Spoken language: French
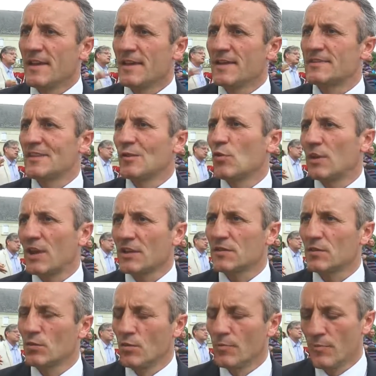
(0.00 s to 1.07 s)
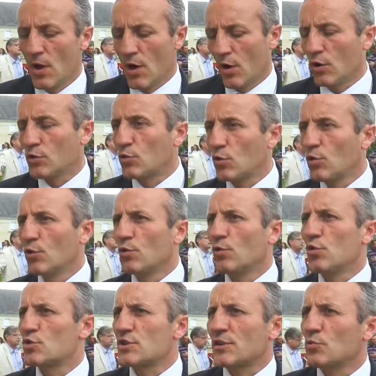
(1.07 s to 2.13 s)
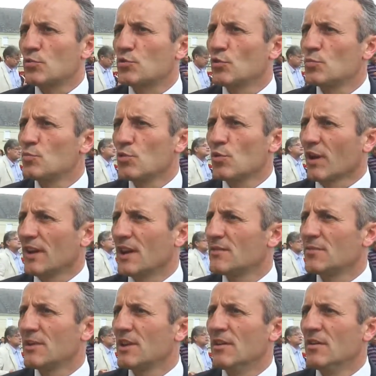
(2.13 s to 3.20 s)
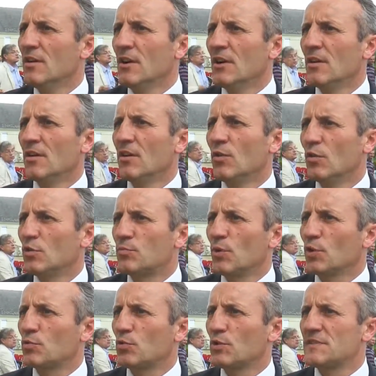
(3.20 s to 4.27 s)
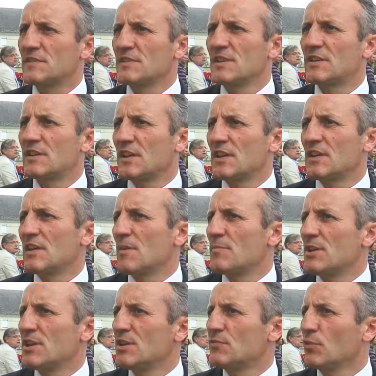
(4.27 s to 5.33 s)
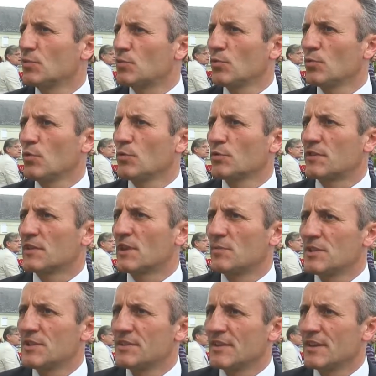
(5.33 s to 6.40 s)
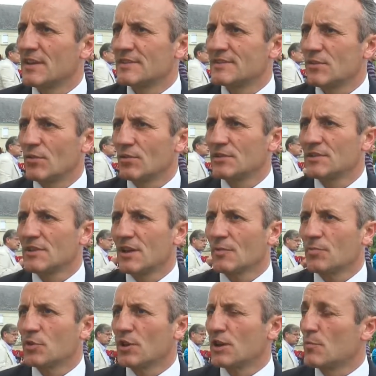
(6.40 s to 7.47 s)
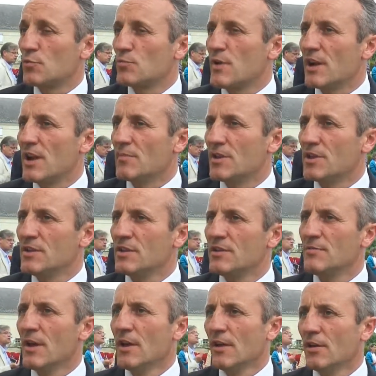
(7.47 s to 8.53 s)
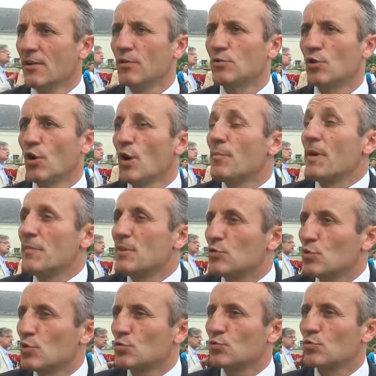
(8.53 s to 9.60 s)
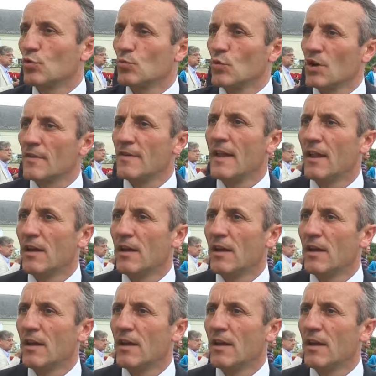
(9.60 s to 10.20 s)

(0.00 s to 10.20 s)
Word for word: Et c'est l'occasion, entre le château de Saumur et la ville euh, hautement touristique et l'abbaye de Fontevraud, cette abbaye qui est extraordinaire, peut-être la plus belle abbaye euh, d'Europe, à mes yeux tout au moins,